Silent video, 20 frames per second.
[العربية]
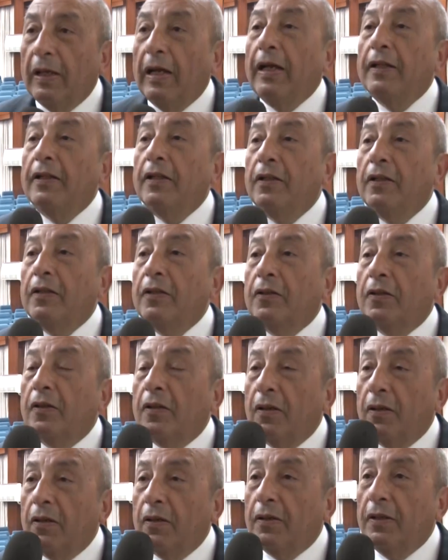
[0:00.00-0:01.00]
على
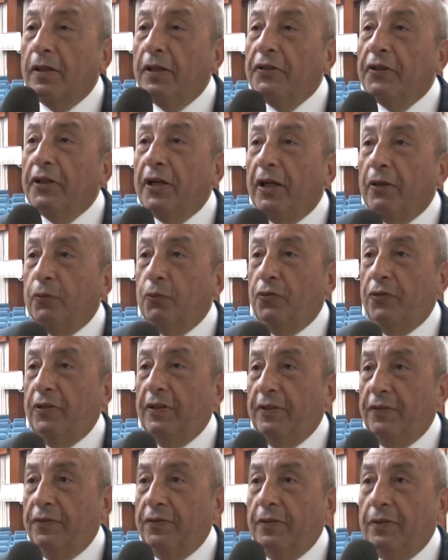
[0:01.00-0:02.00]
الإطلاق لن
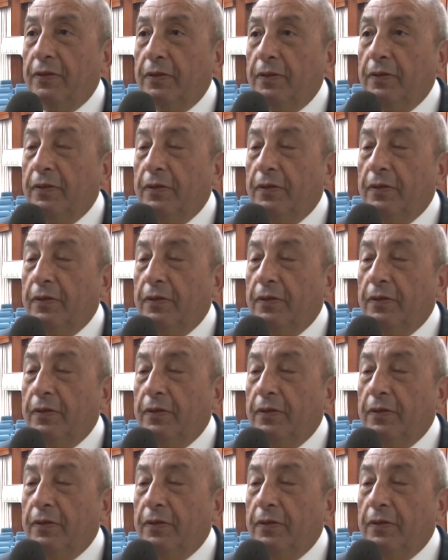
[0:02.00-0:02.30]
يحدث هذا